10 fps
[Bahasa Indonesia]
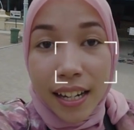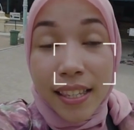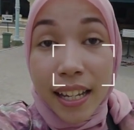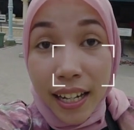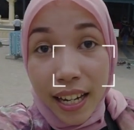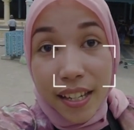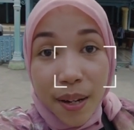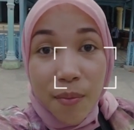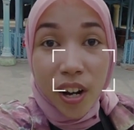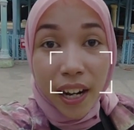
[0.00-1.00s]
Rencananya
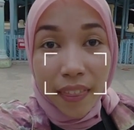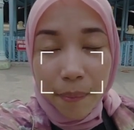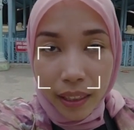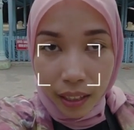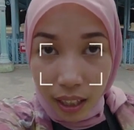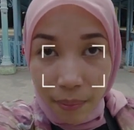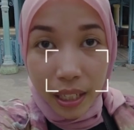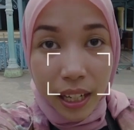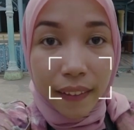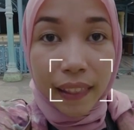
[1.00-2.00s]
saya mau ngeliat tempat ini
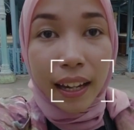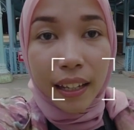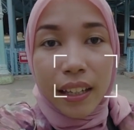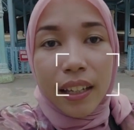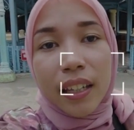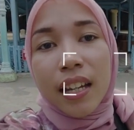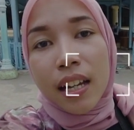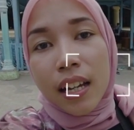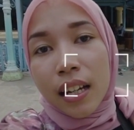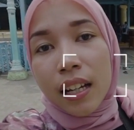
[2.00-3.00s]
lebih dekat lagi.
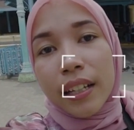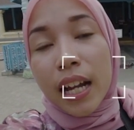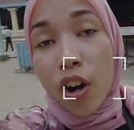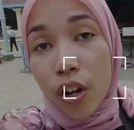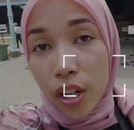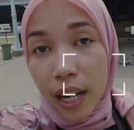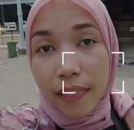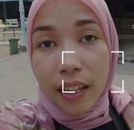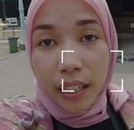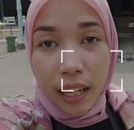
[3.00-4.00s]
Yang konon
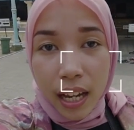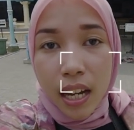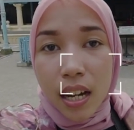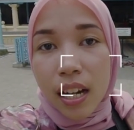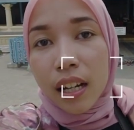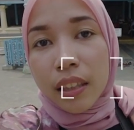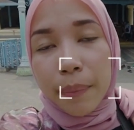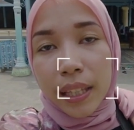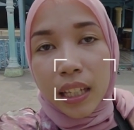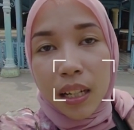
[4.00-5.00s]
katanya
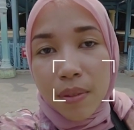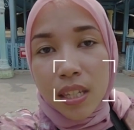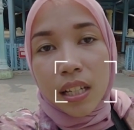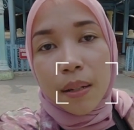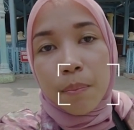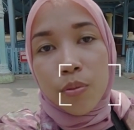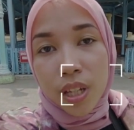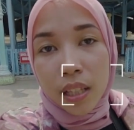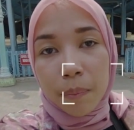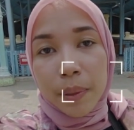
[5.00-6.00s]
tempat ini menjadi
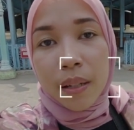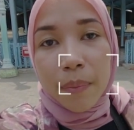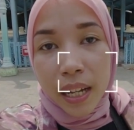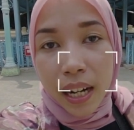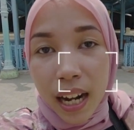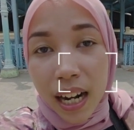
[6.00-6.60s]
pusat penyebaran